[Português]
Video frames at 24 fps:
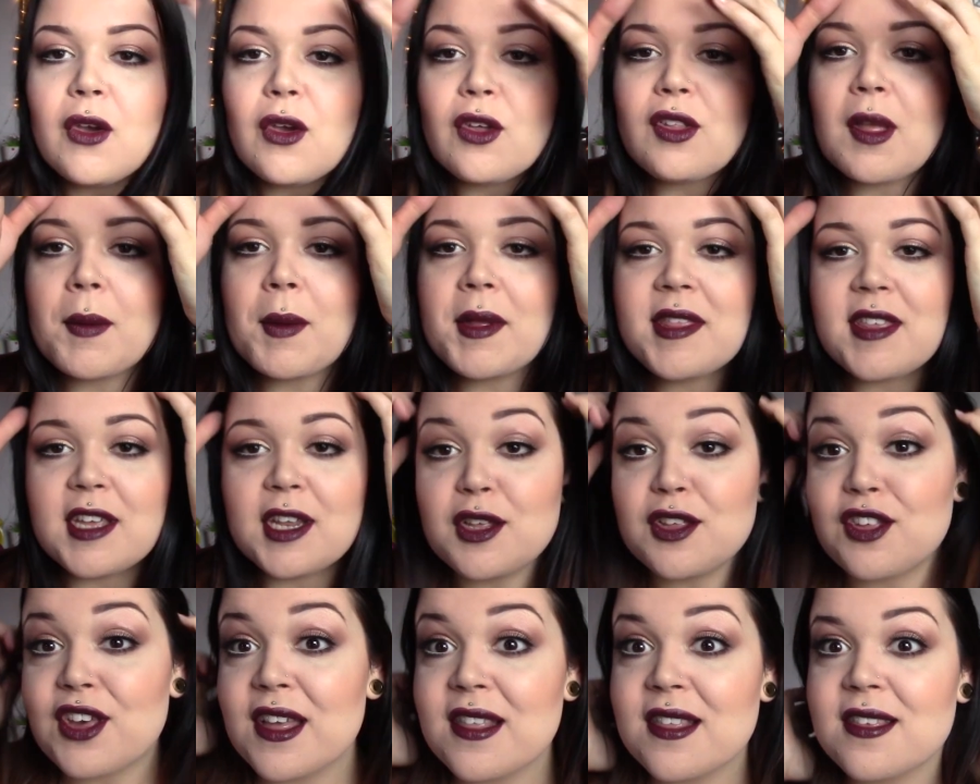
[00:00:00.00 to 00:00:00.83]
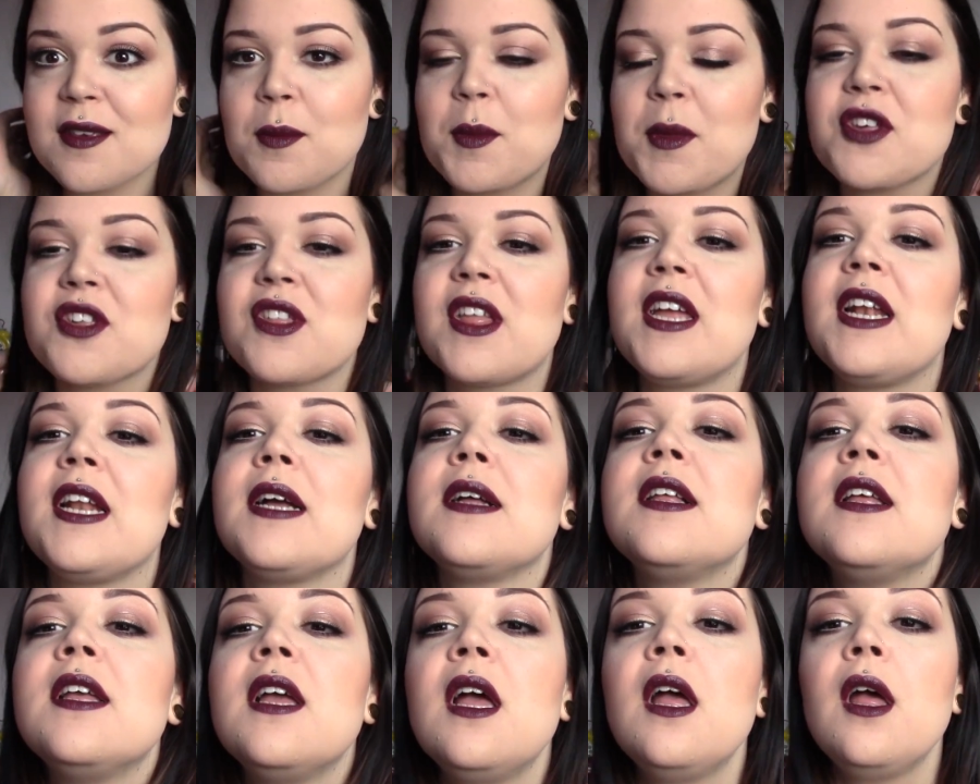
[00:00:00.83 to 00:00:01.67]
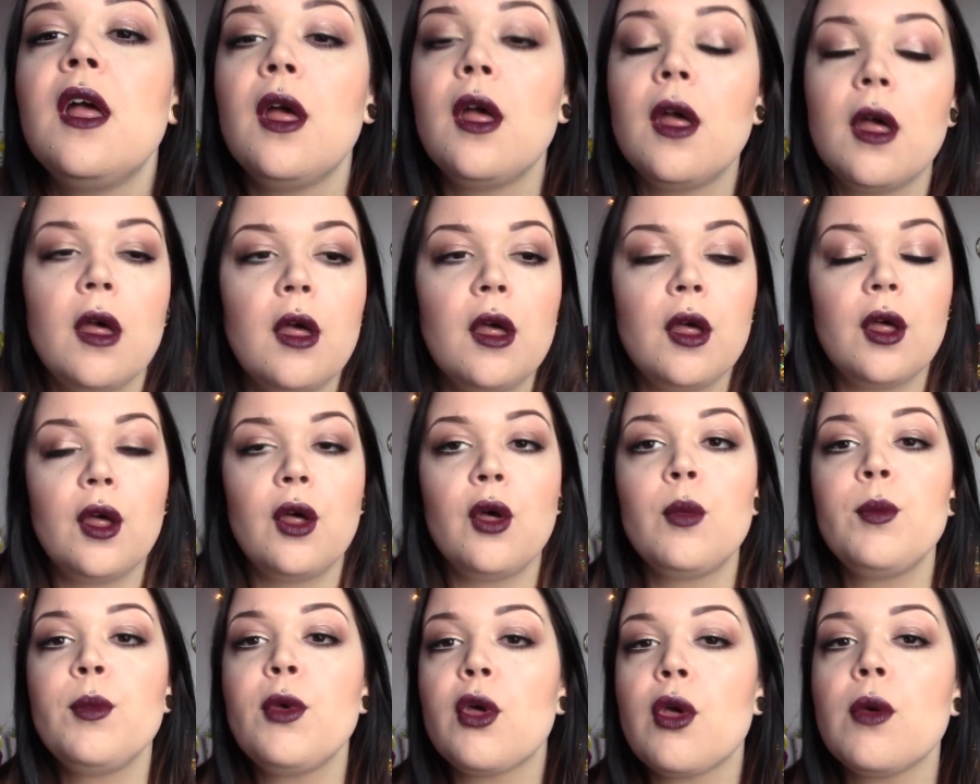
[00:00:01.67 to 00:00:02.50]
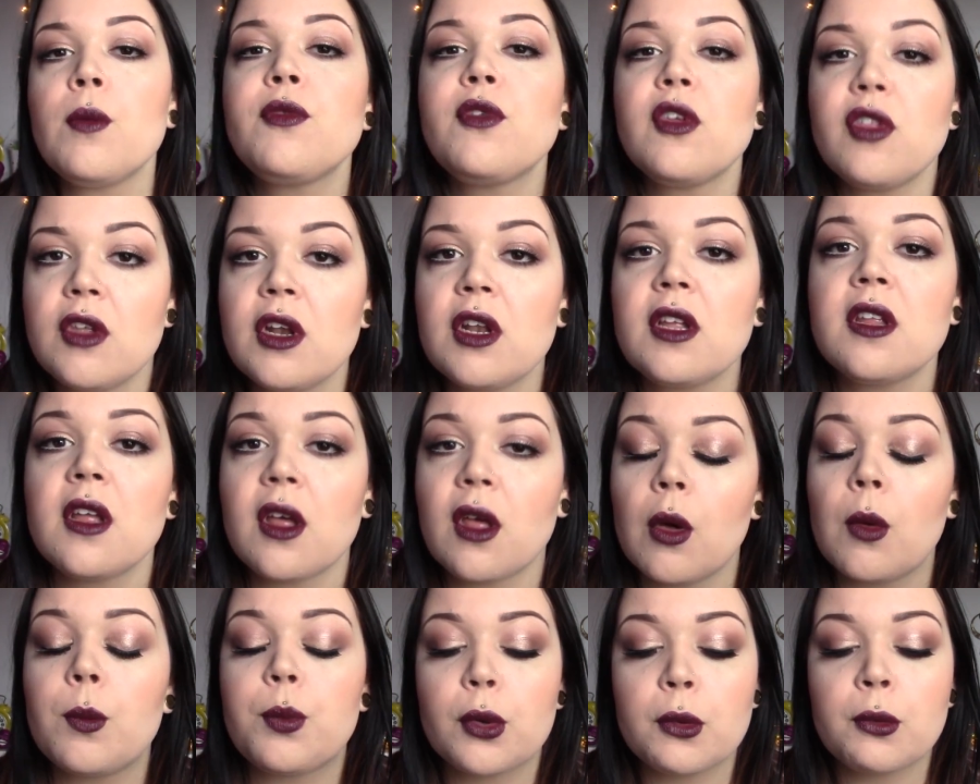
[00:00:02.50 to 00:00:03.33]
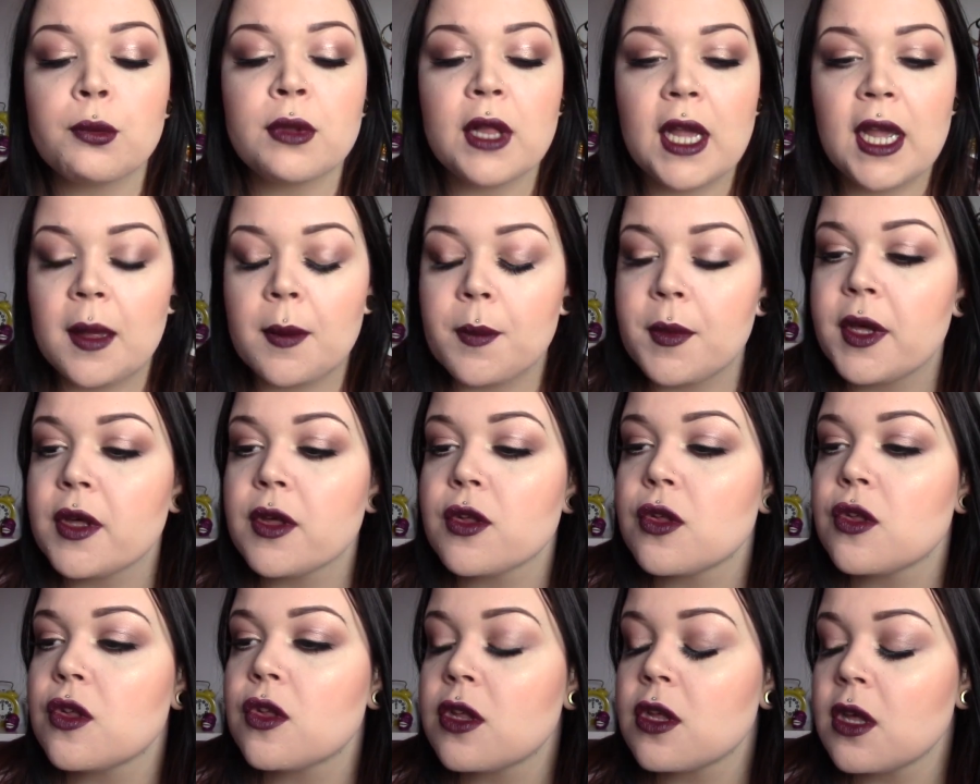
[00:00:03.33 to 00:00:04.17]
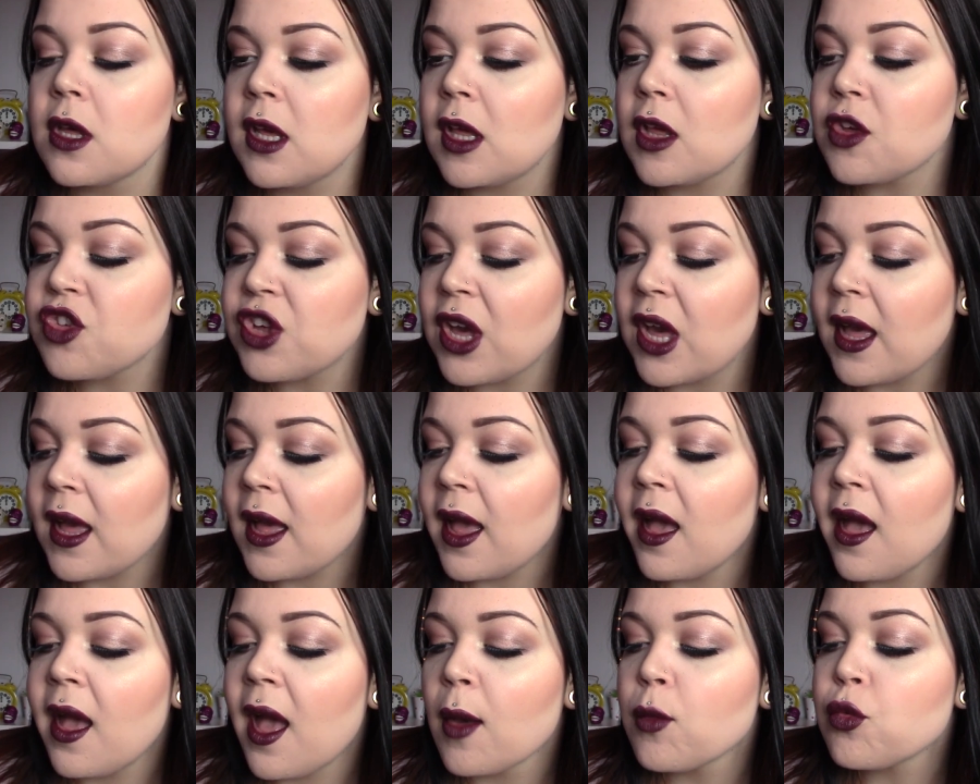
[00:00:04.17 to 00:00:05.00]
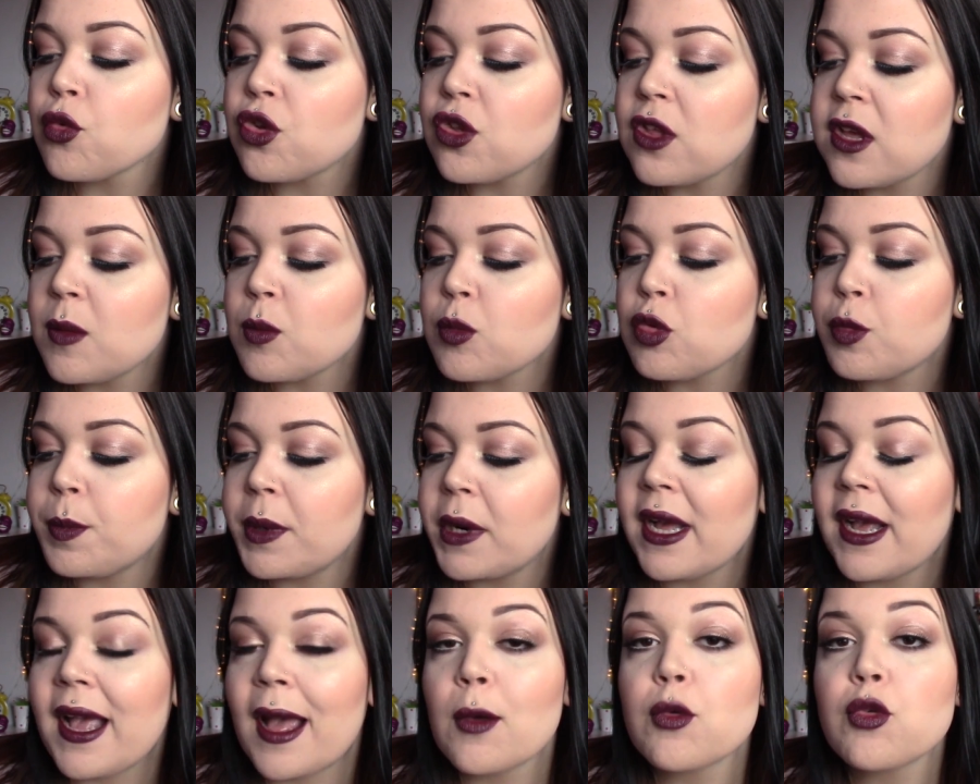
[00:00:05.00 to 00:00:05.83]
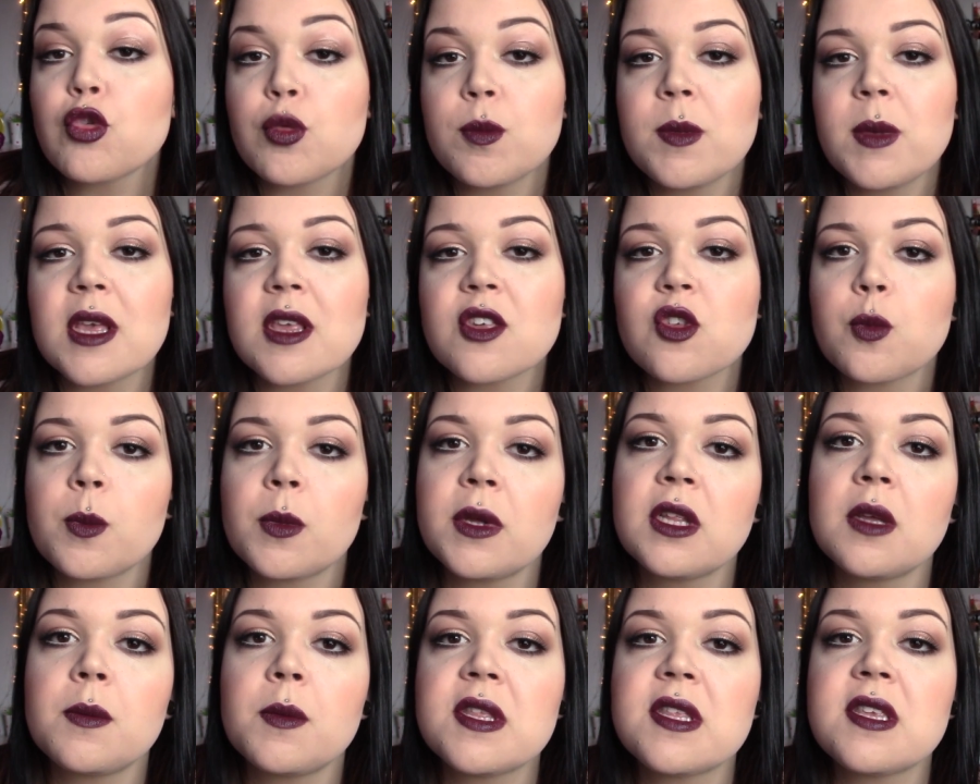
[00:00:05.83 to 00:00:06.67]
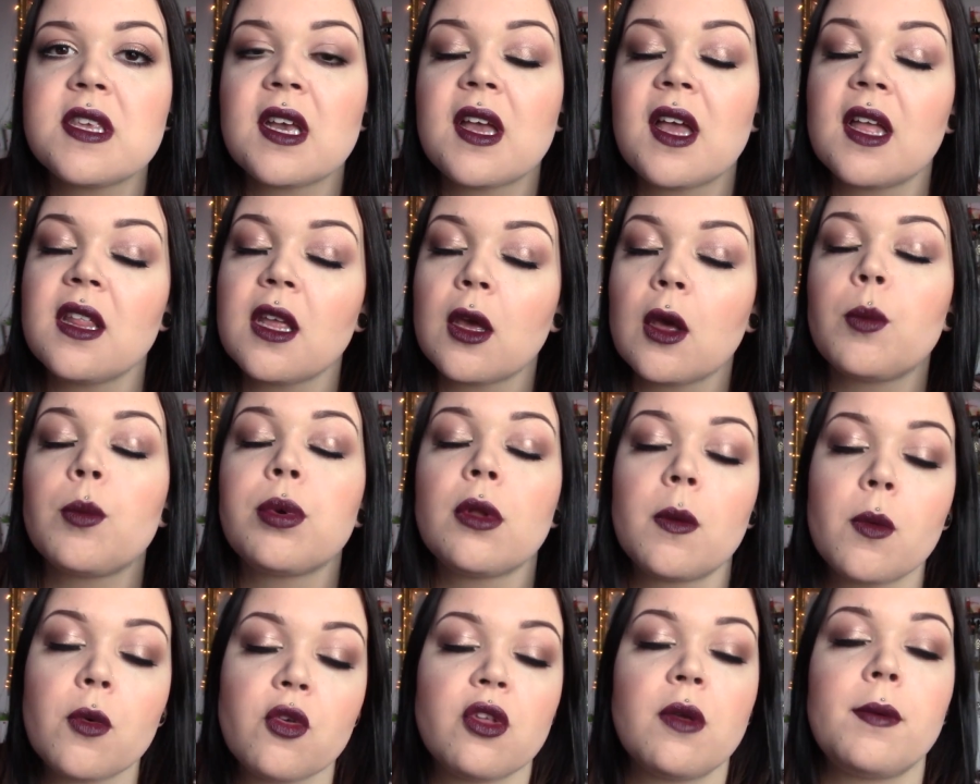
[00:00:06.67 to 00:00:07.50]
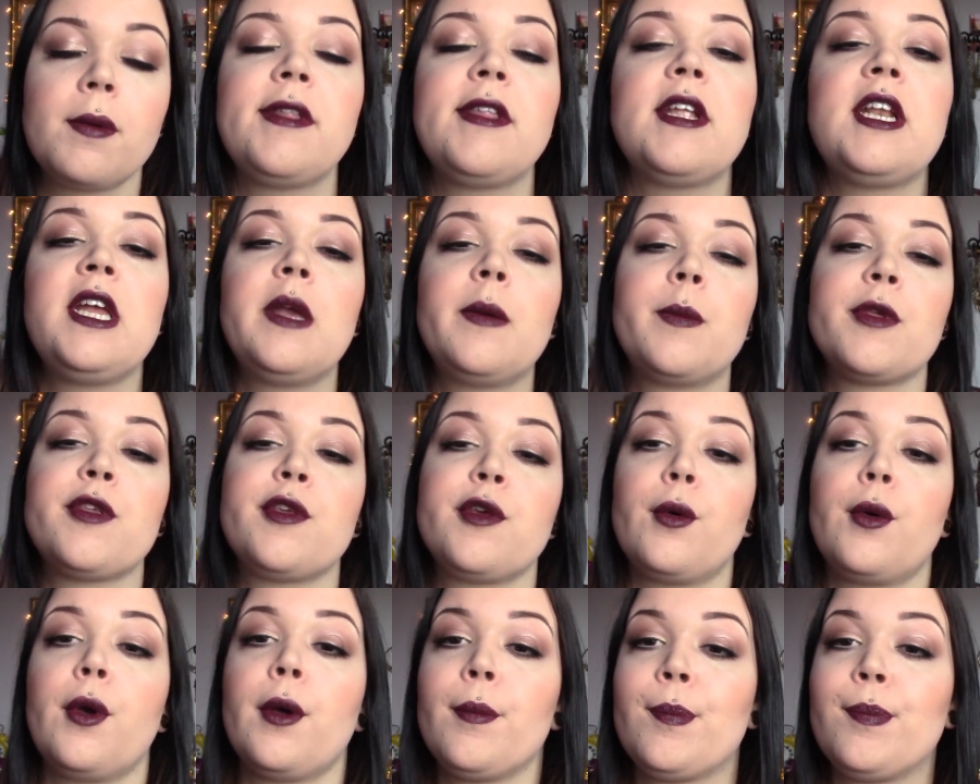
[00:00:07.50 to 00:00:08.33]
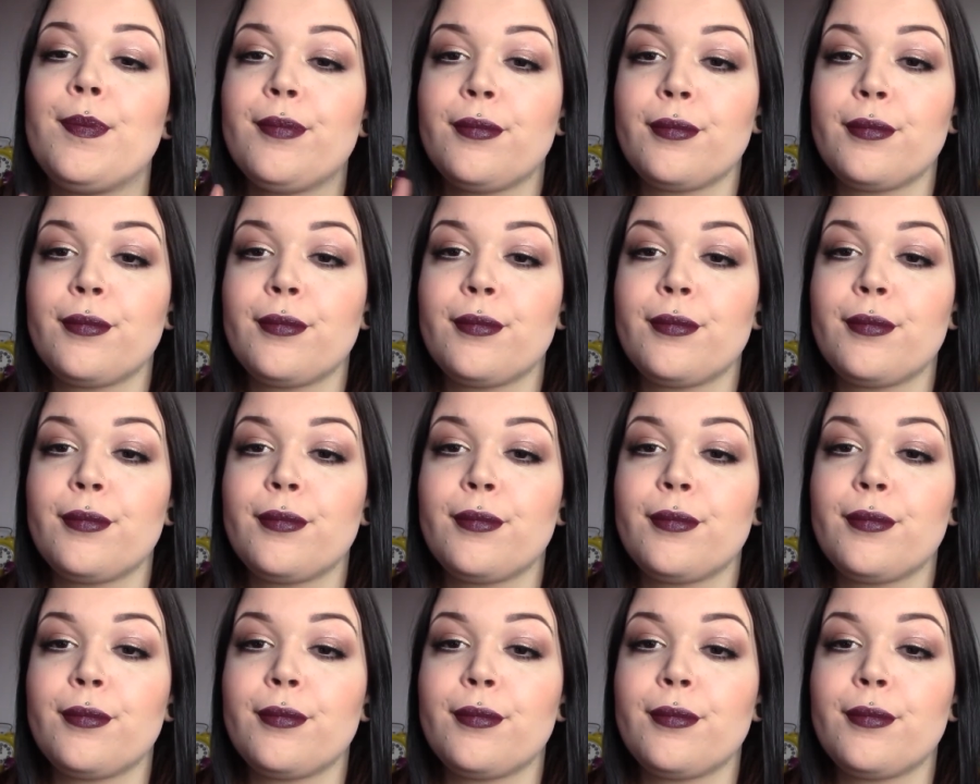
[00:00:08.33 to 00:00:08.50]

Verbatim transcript: o que eu estava a dizer, e já ia dizer mais neira. Uh, o meu computador anda com problemas. Ele já há uns tempos para cá, uns meses, que manda-me dizer que anda com problemas na bateria, mas eu ó,